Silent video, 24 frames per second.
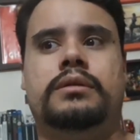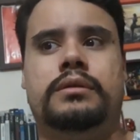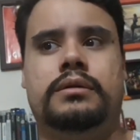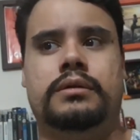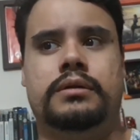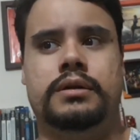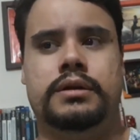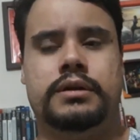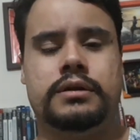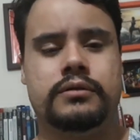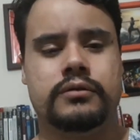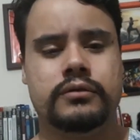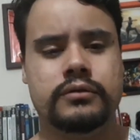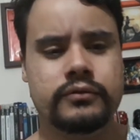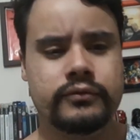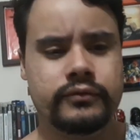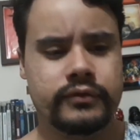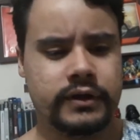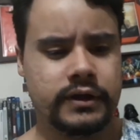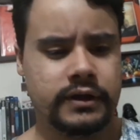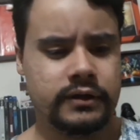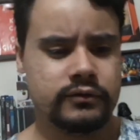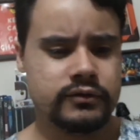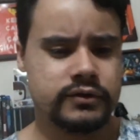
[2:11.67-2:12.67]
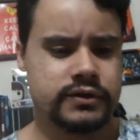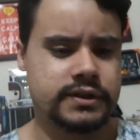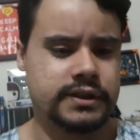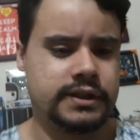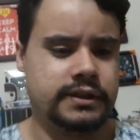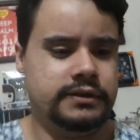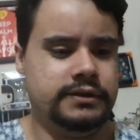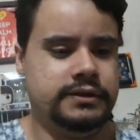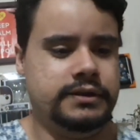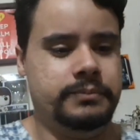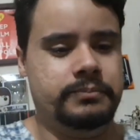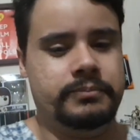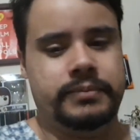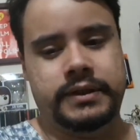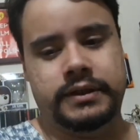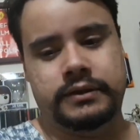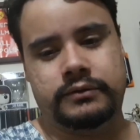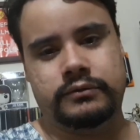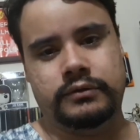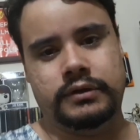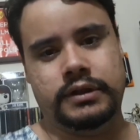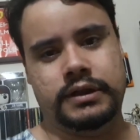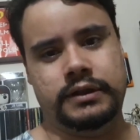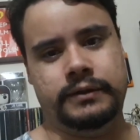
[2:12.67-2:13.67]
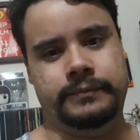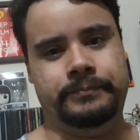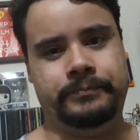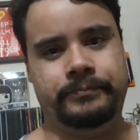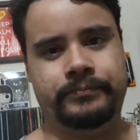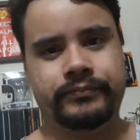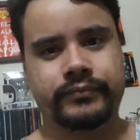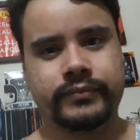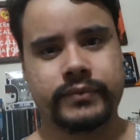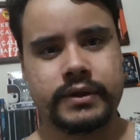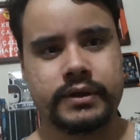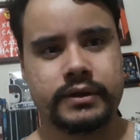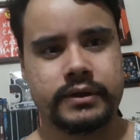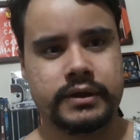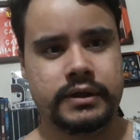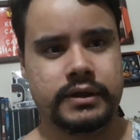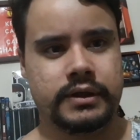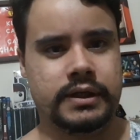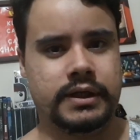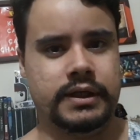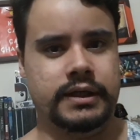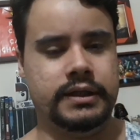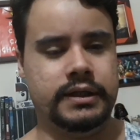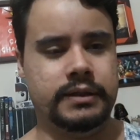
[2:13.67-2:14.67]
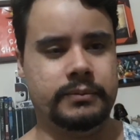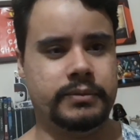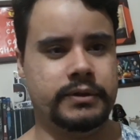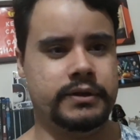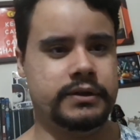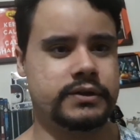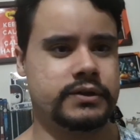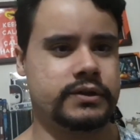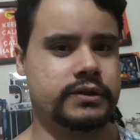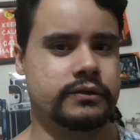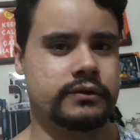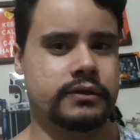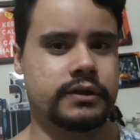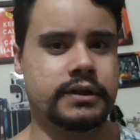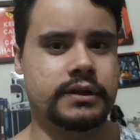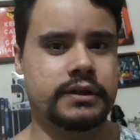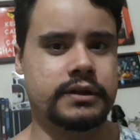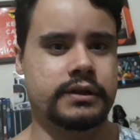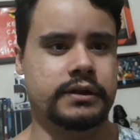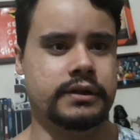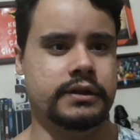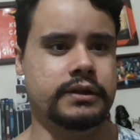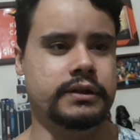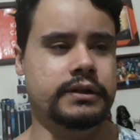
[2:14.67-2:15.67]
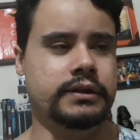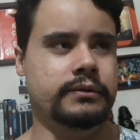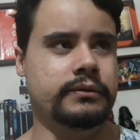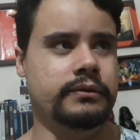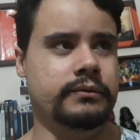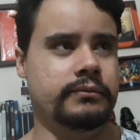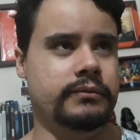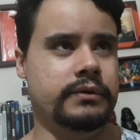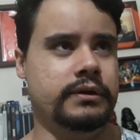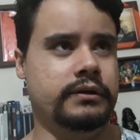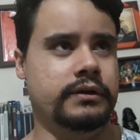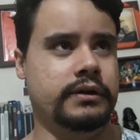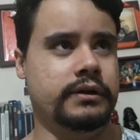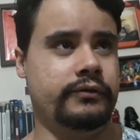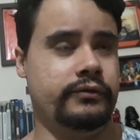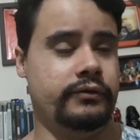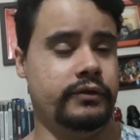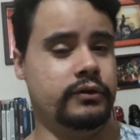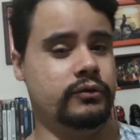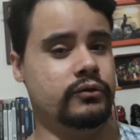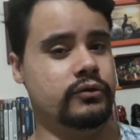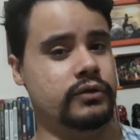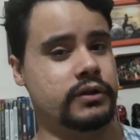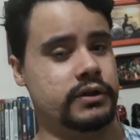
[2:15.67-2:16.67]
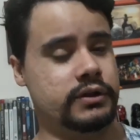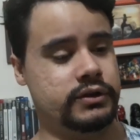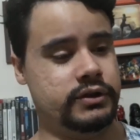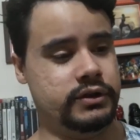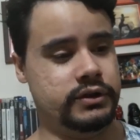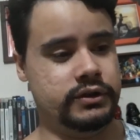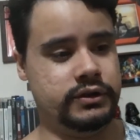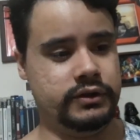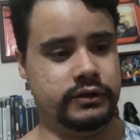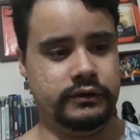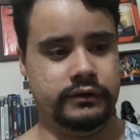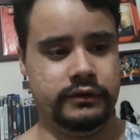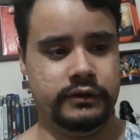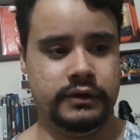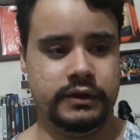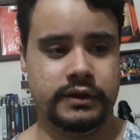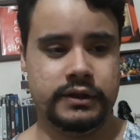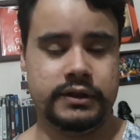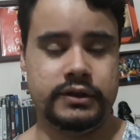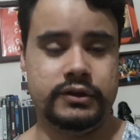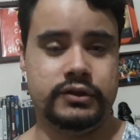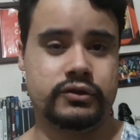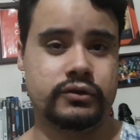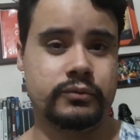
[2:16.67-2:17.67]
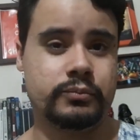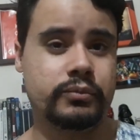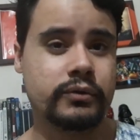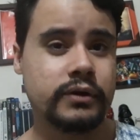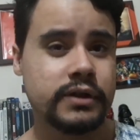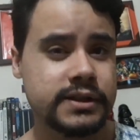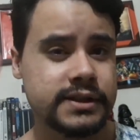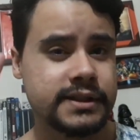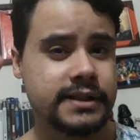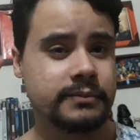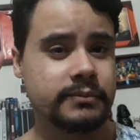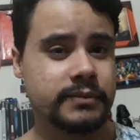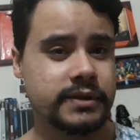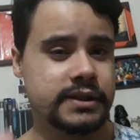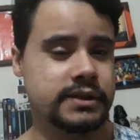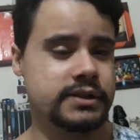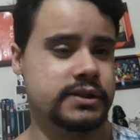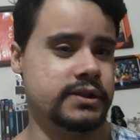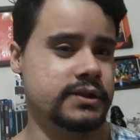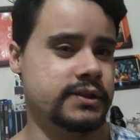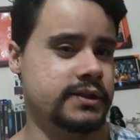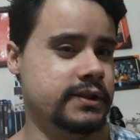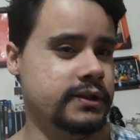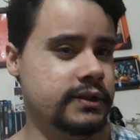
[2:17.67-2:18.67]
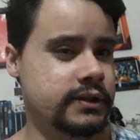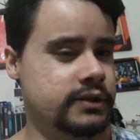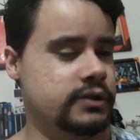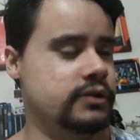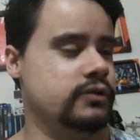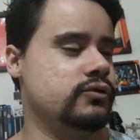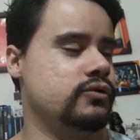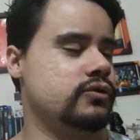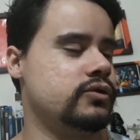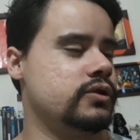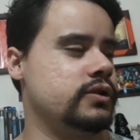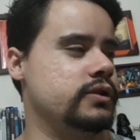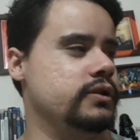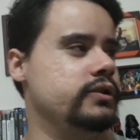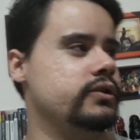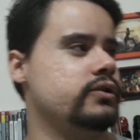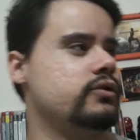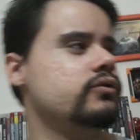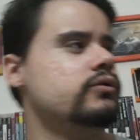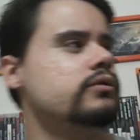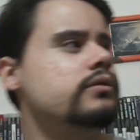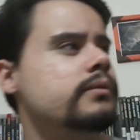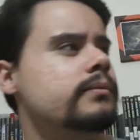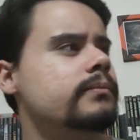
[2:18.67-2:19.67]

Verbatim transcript: aí quando vieram os caras de preto lá, aí apareceu lá a figura de que supostamente seria Jesus Cristo